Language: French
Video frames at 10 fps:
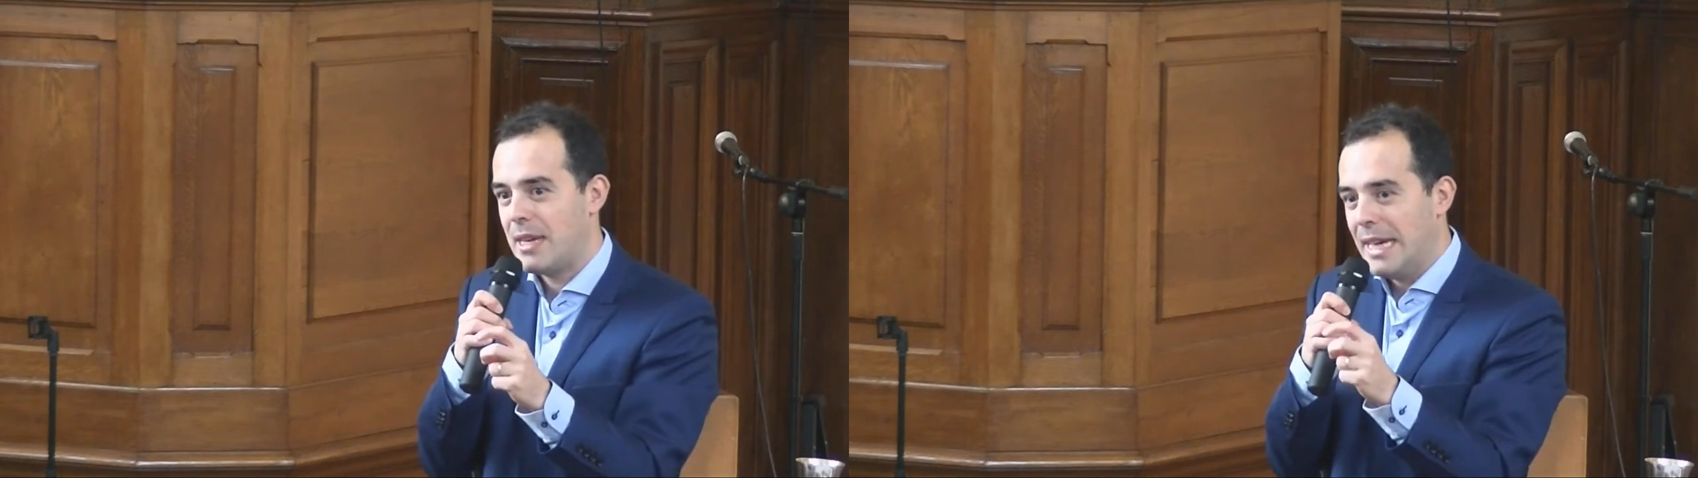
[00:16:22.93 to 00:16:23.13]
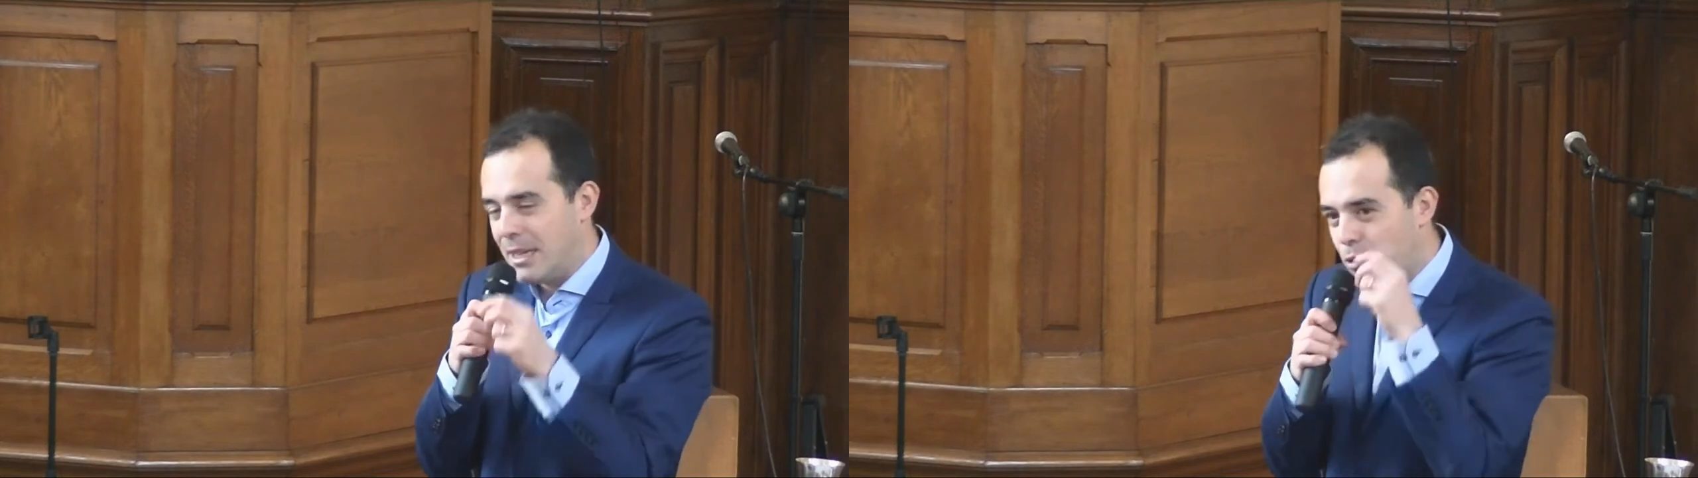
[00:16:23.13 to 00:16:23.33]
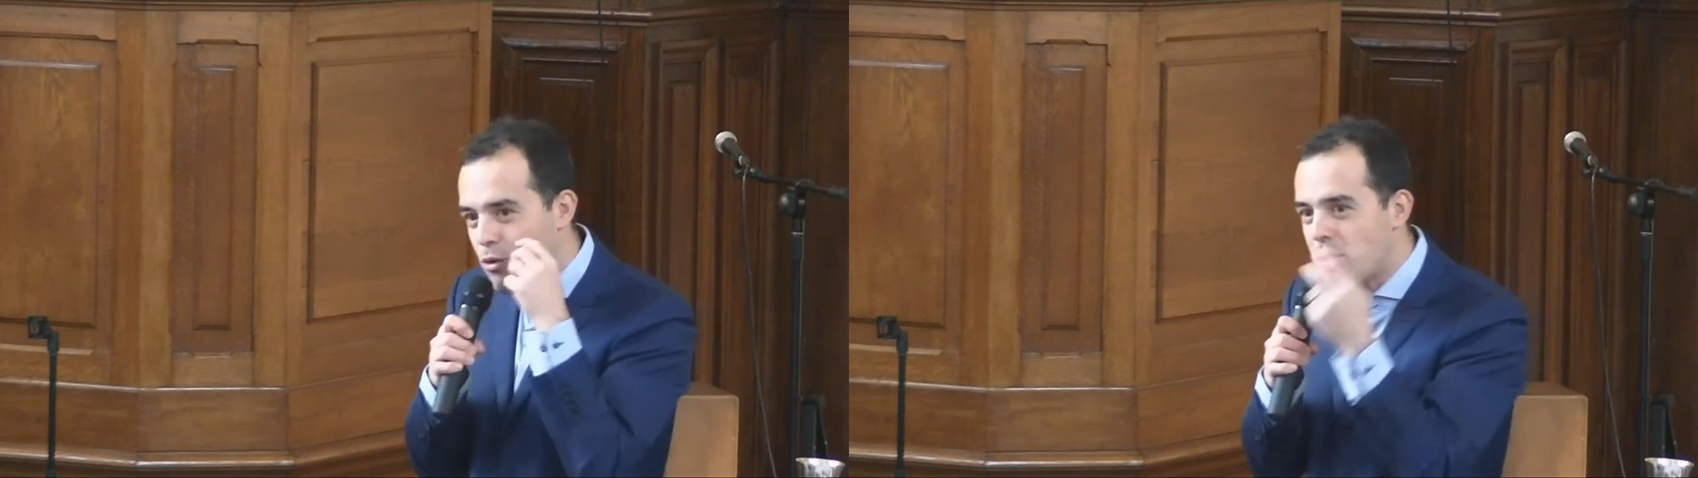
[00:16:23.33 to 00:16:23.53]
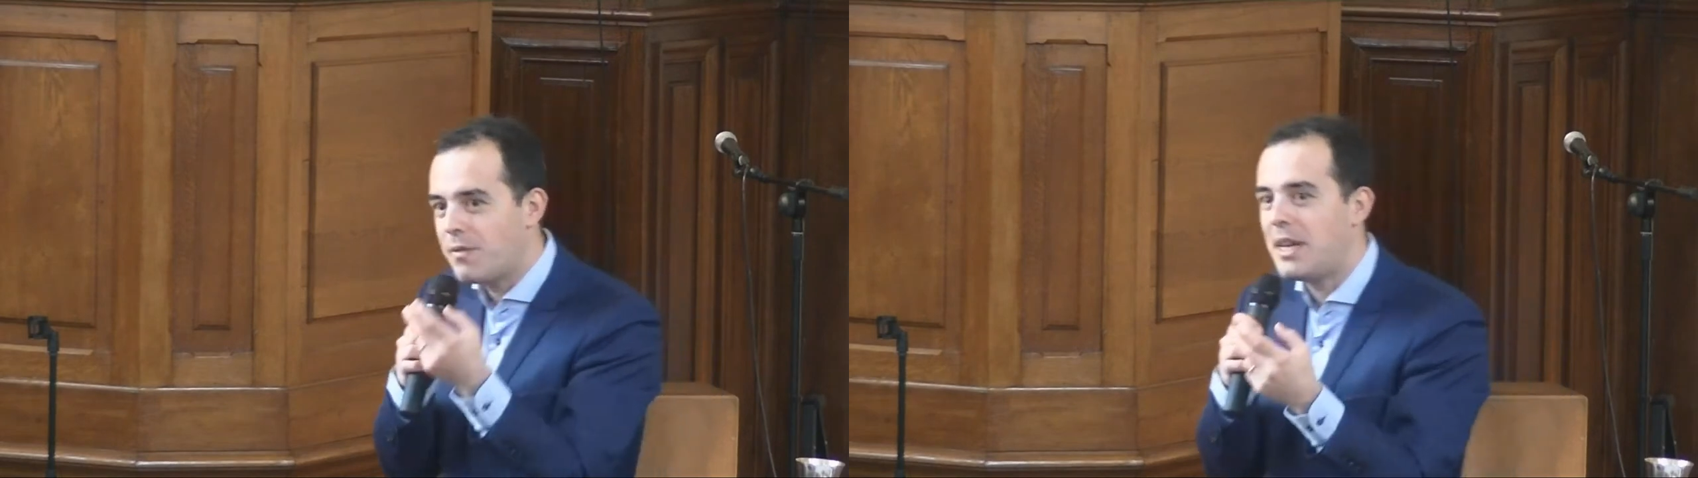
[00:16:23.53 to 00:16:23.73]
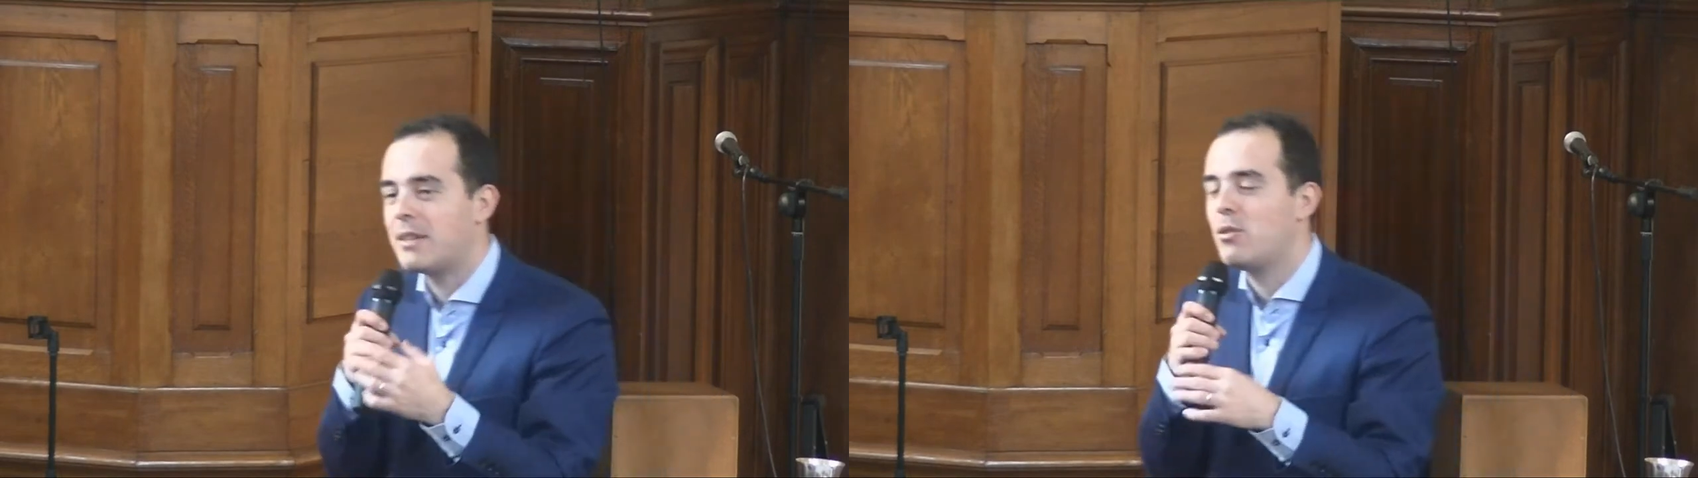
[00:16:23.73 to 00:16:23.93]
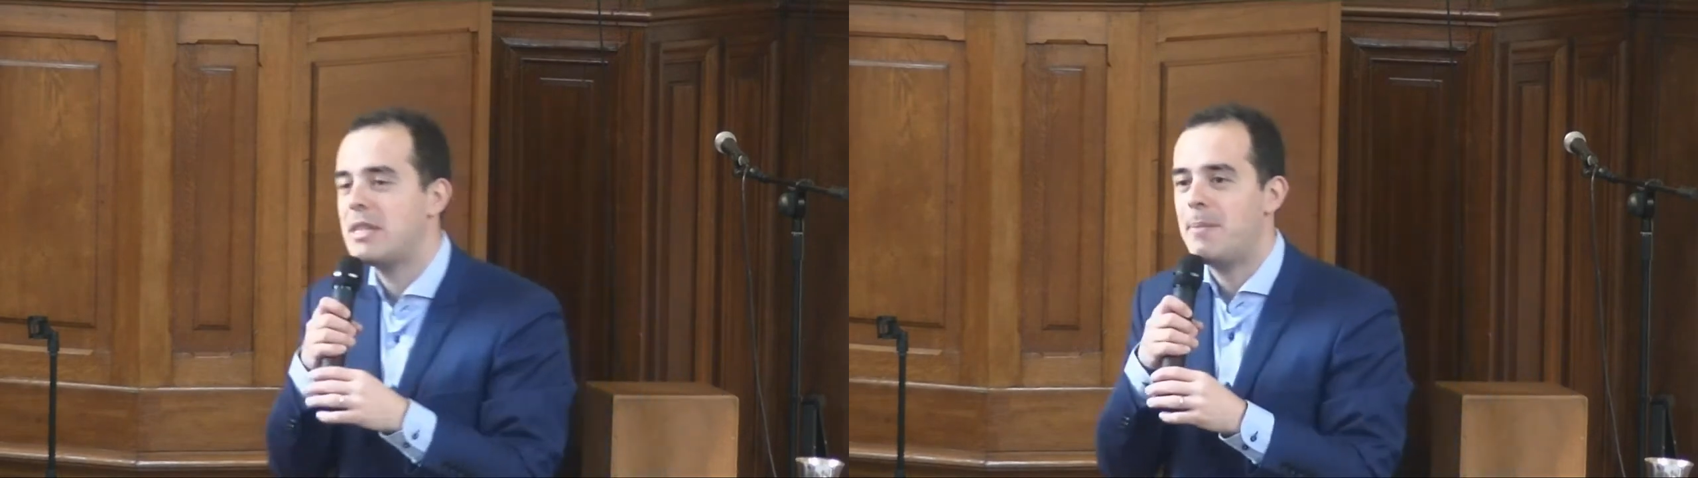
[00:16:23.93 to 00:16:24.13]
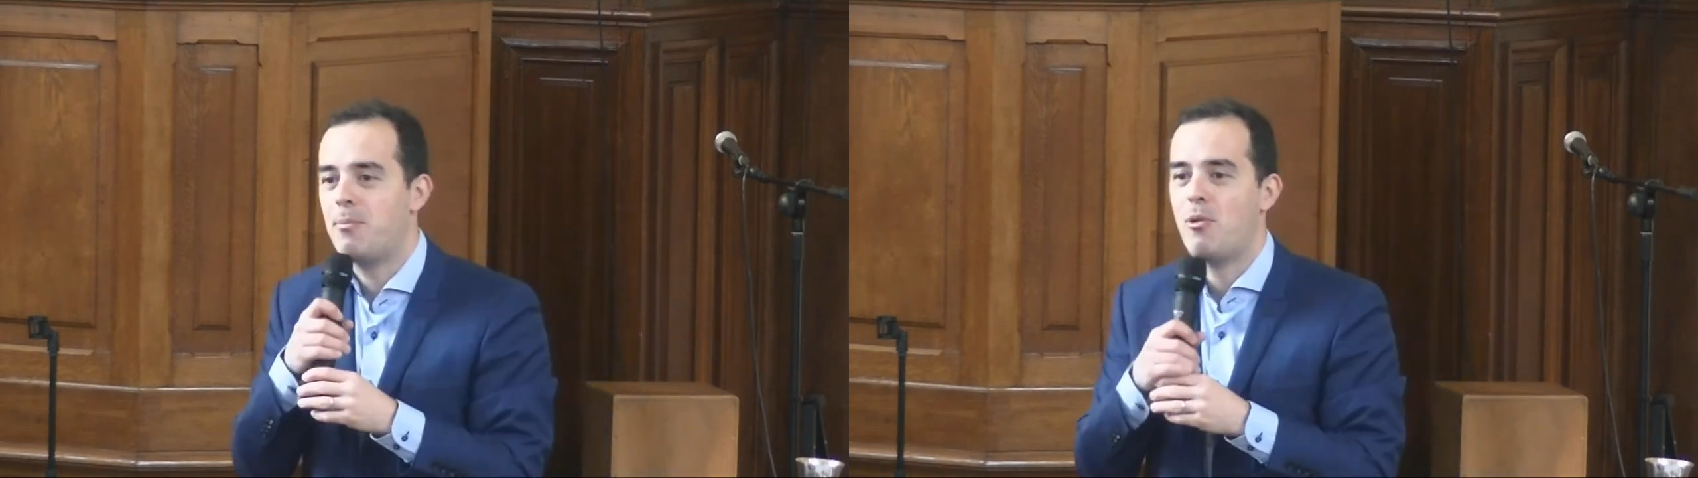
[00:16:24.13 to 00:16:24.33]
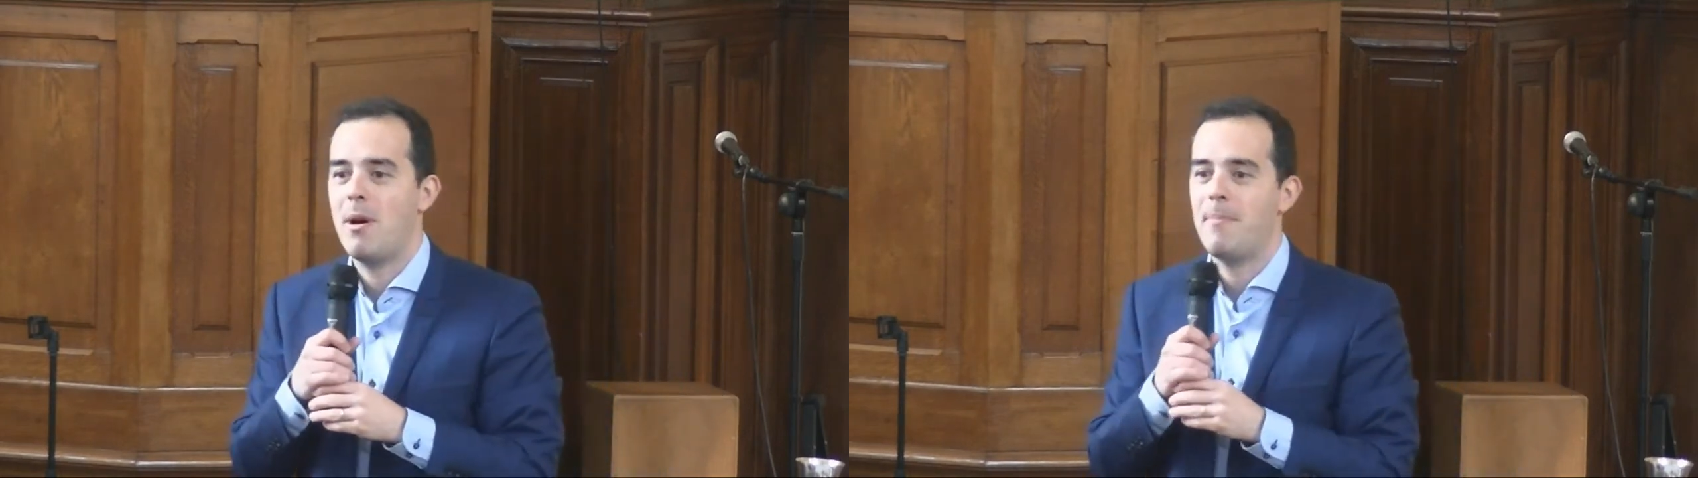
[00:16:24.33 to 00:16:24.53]
Et du coup, j'en viens à un deuxième
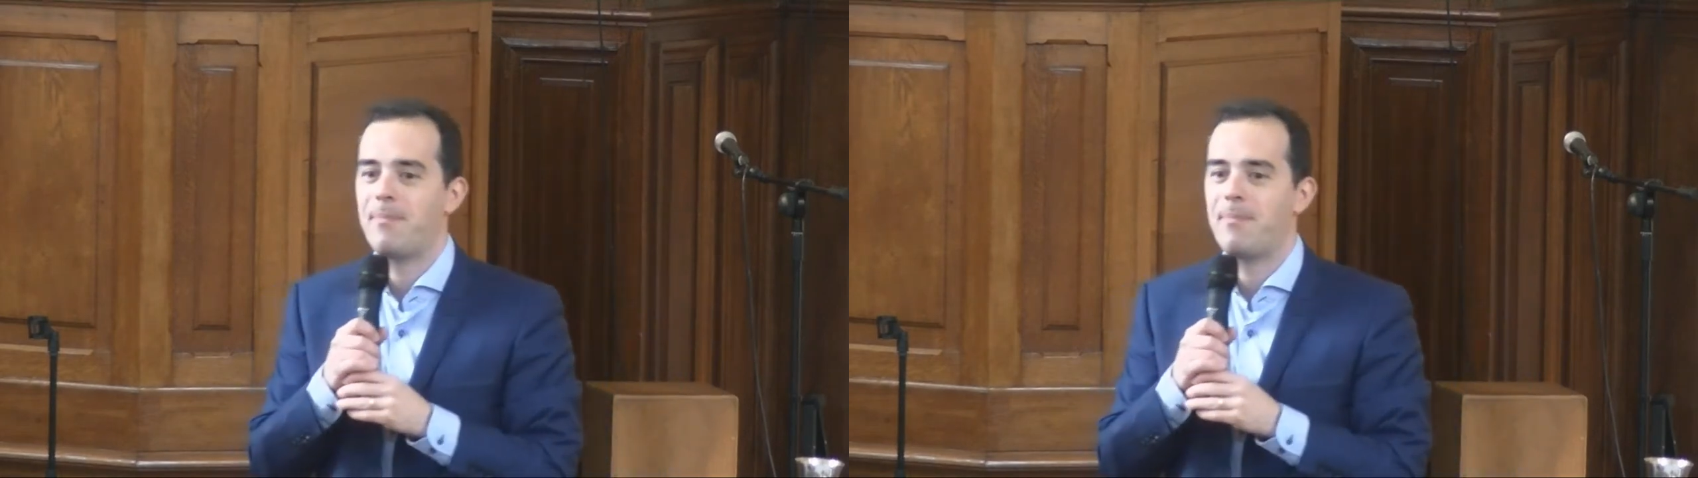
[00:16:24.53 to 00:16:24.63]
point.